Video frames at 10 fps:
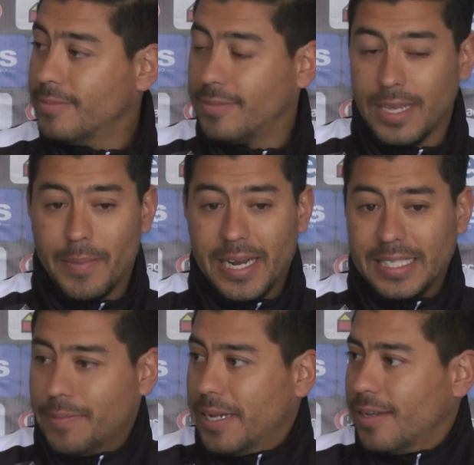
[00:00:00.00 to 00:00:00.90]
Semana a
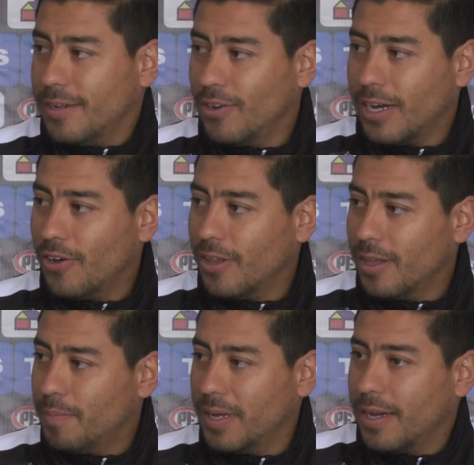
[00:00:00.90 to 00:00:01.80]
semana, lo acabo
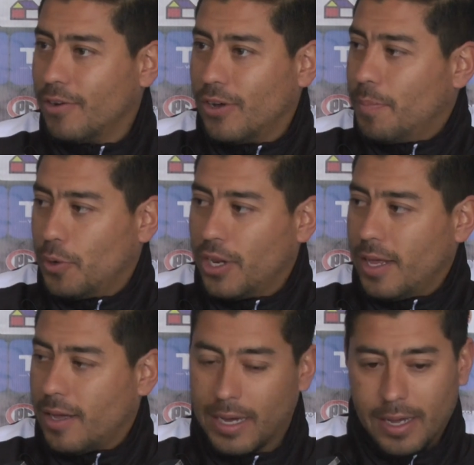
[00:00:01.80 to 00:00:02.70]
de explicar, no hay
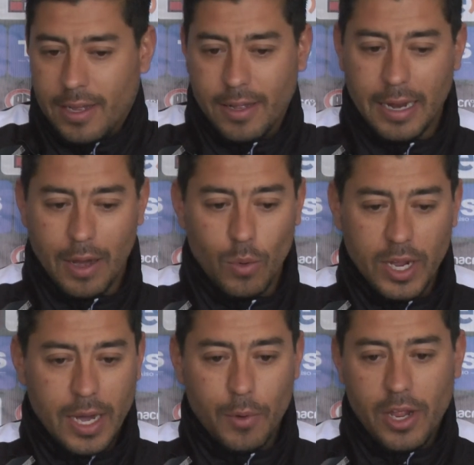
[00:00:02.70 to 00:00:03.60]
prioridad. Acá la
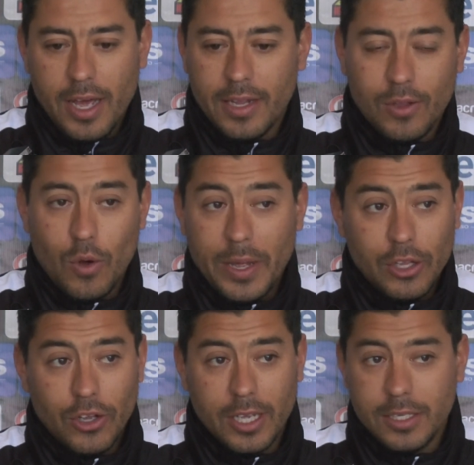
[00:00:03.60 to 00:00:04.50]
única prioridad en este
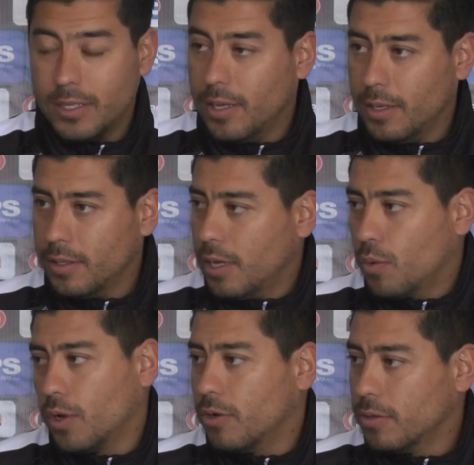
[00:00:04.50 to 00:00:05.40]
momento que existe es
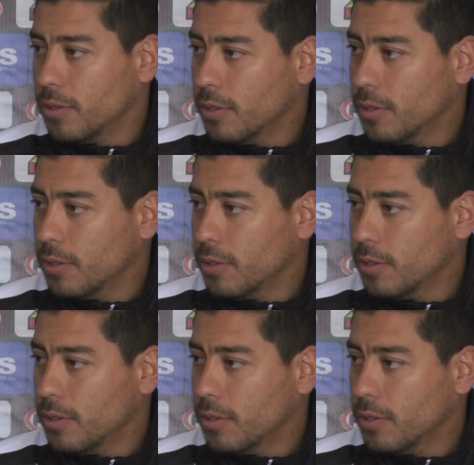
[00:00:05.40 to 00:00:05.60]
Curicó.